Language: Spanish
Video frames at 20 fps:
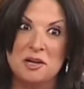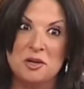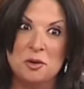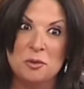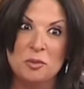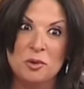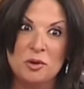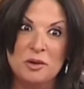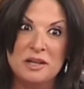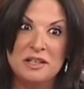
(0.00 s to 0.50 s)

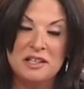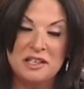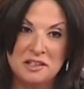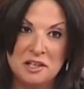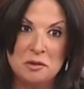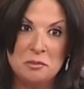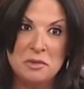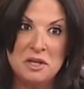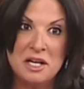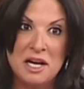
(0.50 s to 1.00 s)
yo poder
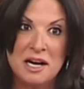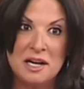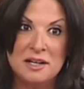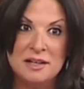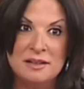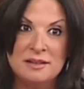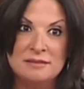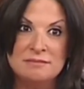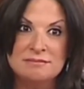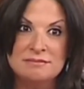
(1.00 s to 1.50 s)
determinar
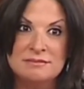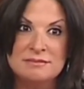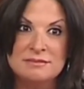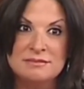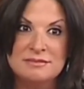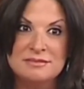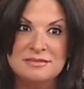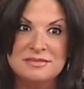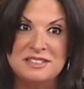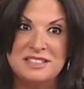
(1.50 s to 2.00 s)

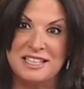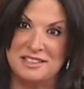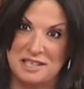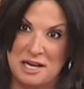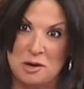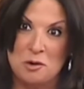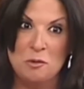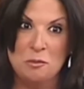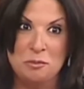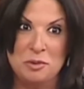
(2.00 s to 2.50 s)
si
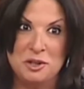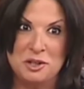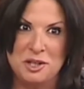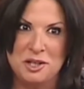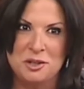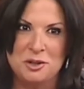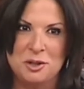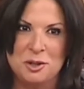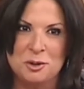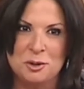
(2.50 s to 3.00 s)
está
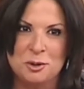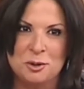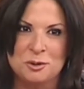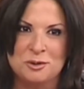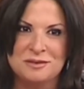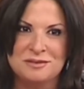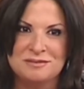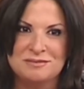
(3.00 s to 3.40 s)
competente o no.